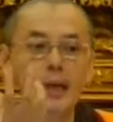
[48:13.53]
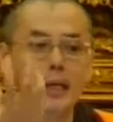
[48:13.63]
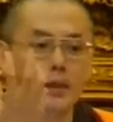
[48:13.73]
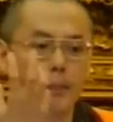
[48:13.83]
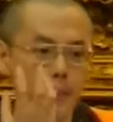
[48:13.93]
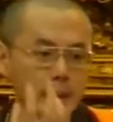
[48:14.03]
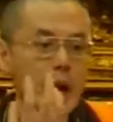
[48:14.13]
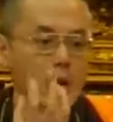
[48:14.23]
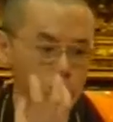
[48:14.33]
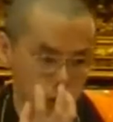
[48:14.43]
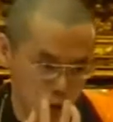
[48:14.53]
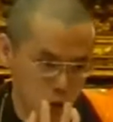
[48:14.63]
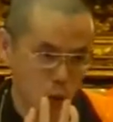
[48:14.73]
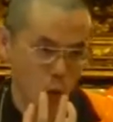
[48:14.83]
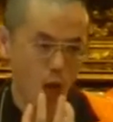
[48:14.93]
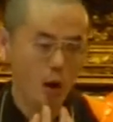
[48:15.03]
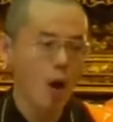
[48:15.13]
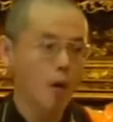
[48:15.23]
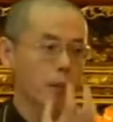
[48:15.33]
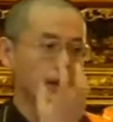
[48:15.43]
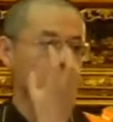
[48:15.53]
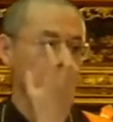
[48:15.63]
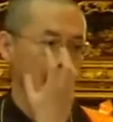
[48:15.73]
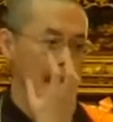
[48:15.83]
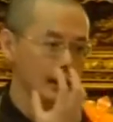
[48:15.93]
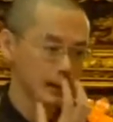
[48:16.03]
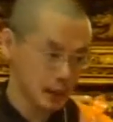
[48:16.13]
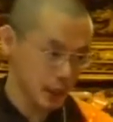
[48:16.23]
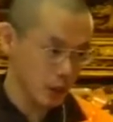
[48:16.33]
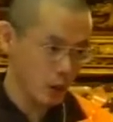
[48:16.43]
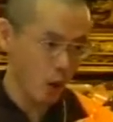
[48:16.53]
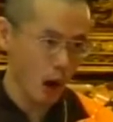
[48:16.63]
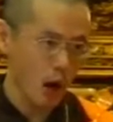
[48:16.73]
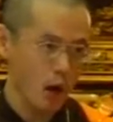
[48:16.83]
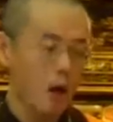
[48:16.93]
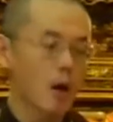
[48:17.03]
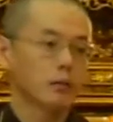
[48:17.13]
但是不要执着，不要太牵挂，